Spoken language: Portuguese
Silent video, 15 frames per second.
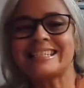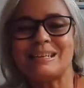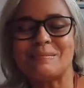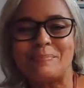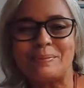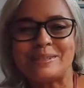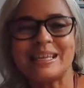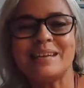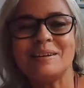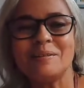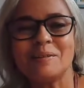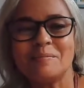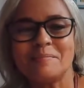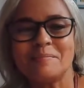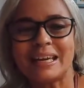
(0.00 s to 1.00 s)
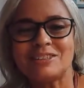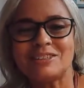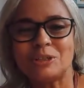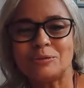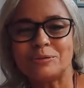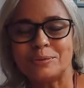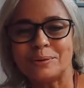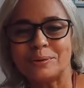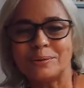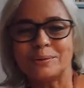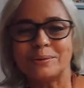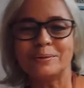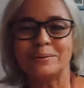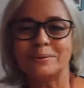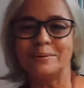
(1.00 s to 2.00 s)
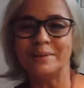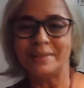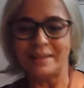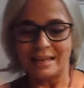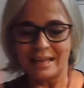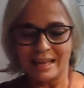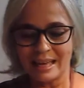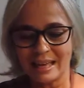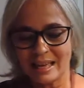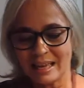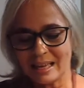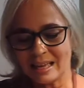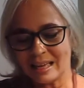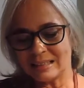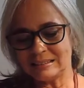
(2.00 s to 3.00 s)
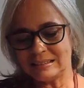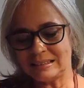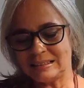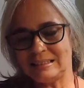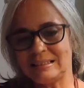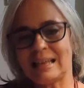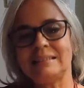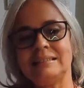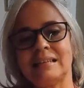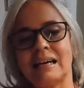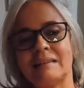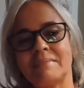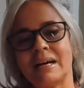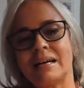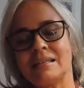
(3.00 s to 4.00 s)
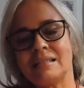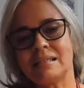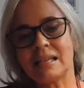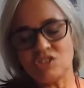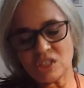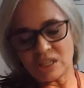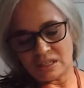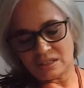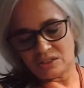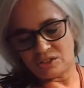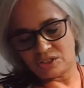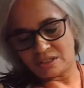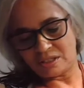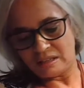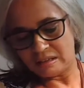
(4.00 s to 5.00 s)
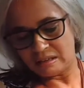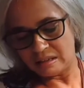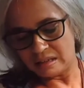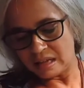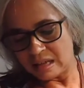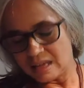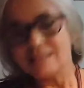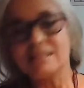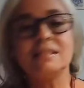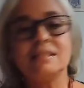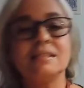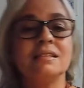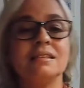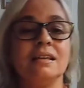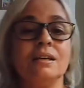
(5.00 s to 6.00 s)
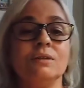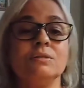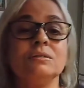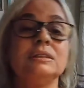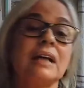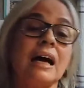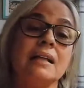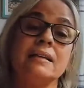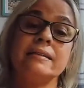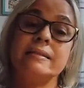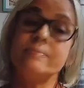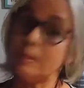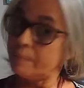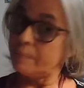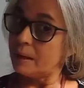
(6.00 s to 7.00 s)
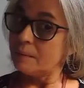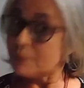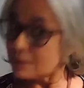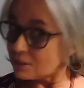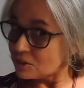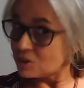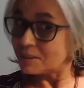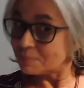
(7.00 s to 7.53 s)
posteriormente eu vou é, tratar mais adiante. Se o Thales me permitir.